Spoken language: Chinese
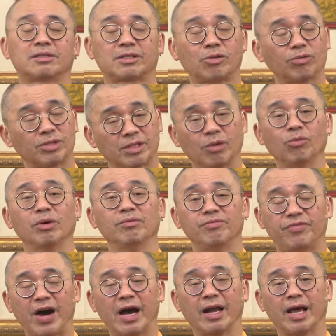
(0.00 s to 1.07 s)
就声闻
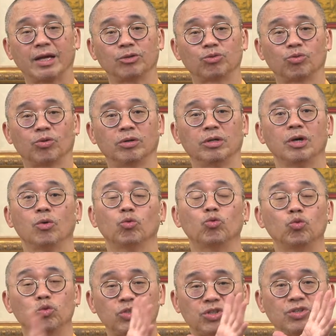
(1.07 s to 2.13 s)
法来
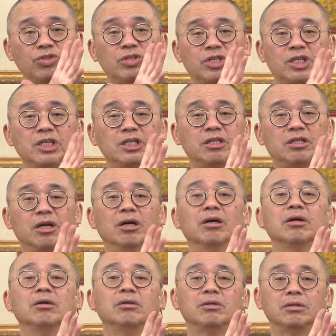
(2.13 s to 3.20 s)
说，5世纪的
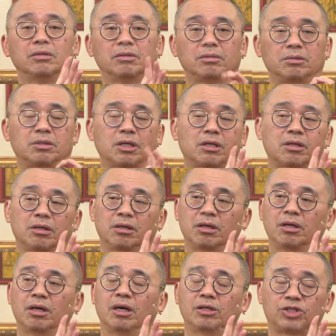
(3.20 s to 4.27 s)
这
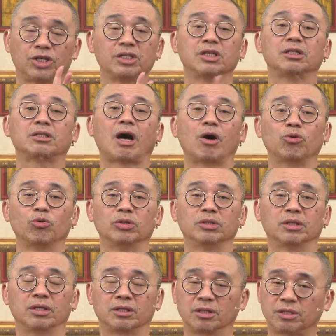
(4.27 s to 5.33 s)
个清净道
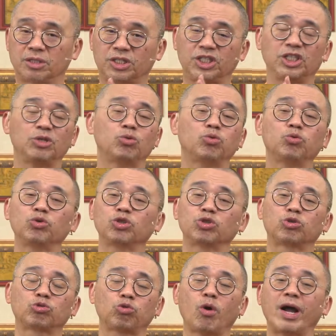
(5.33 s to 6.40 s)
论呢，是几乎是
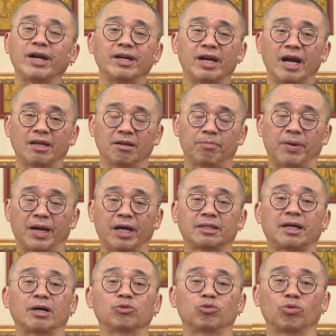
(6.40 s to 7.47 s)
断然的把它
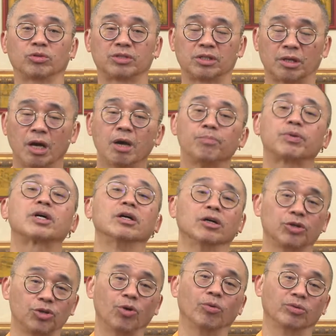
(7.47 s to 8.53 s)
当作是不可
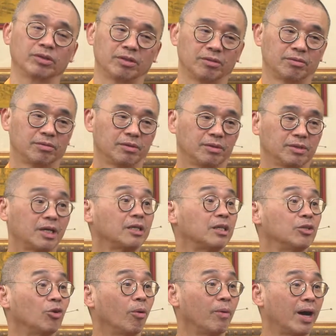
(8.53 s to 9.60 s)
用的，这样
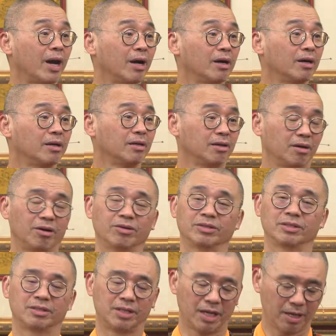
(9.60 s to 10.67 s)
听懂吗？哦，
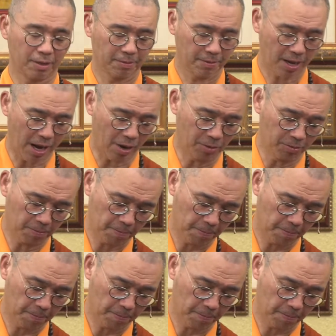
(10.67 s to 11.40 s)
是这样。好，